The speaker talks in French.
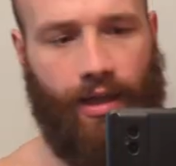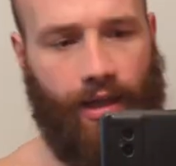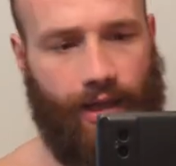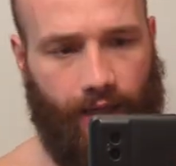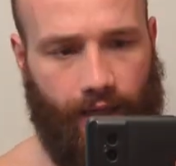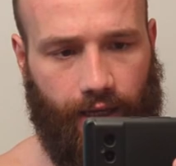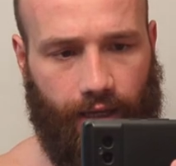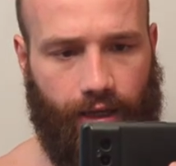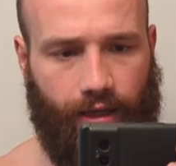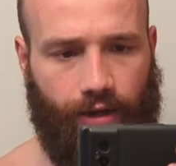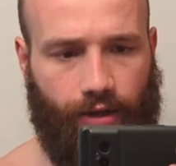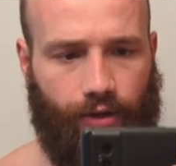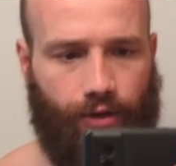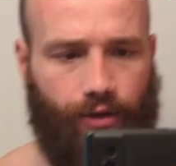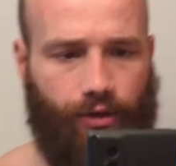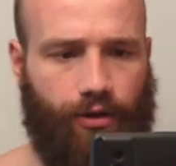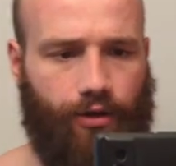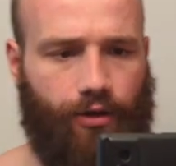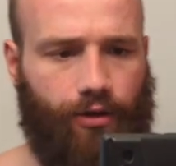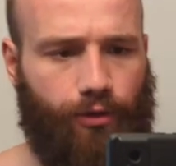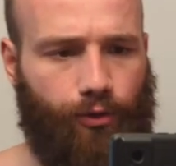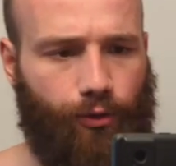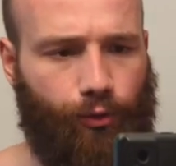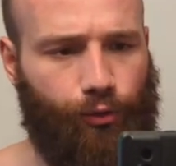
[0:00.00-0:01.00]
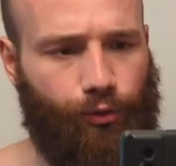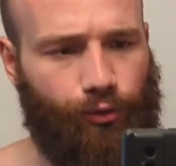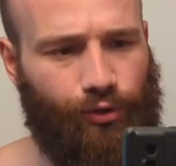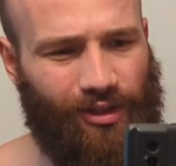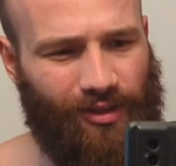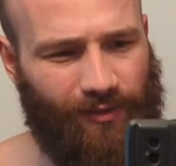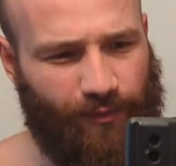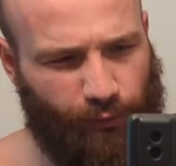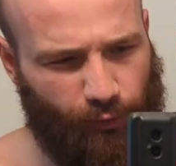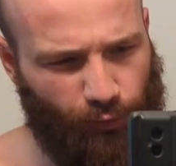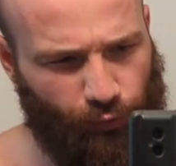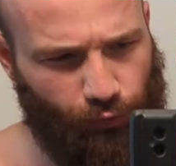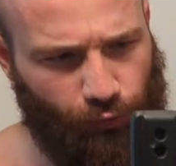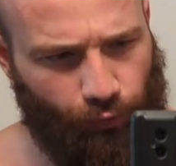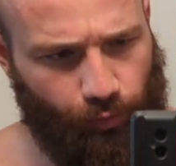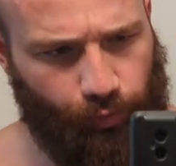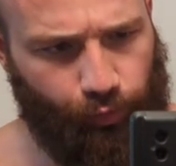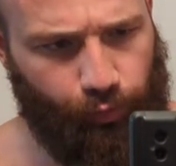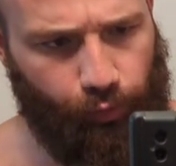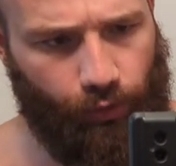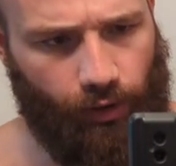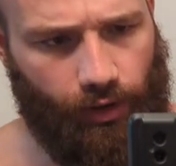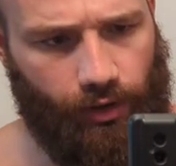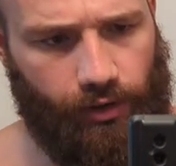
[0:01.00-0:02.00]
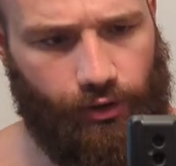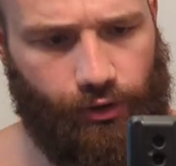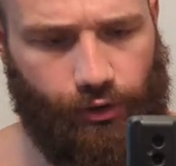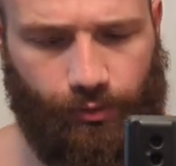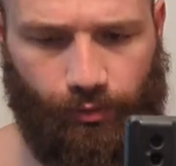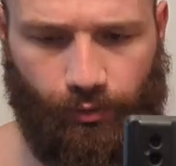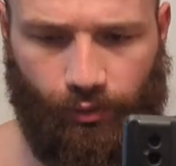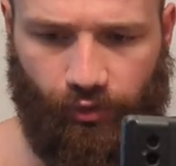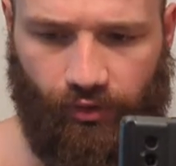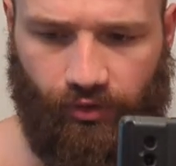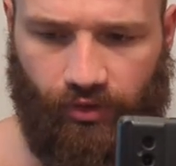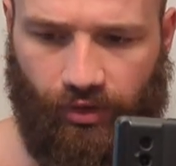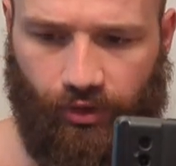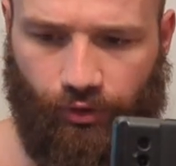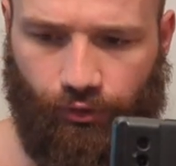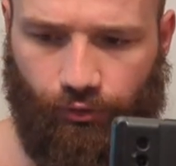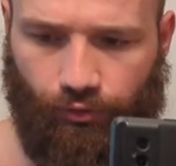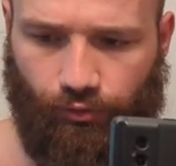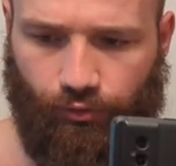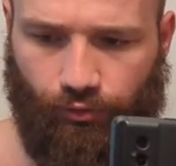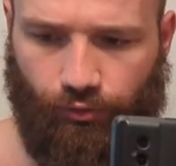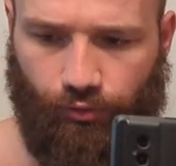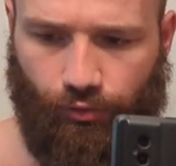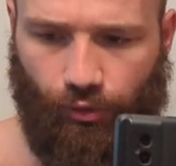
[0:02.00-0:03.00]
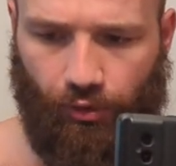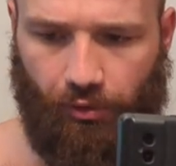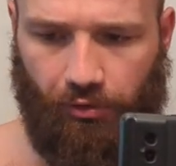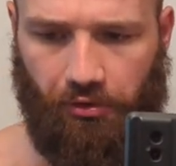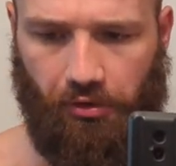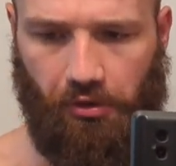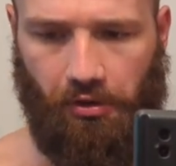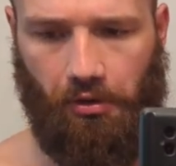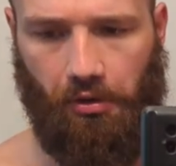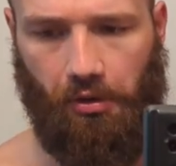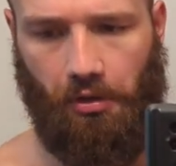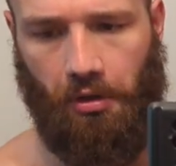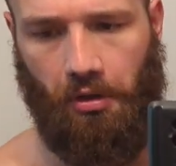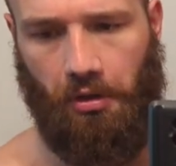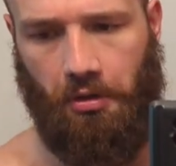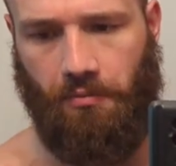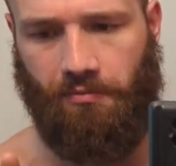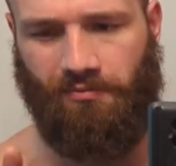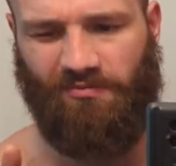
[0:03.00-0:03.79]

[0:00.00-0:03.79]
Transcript: Et euh, au niveau du poids, je me situe entre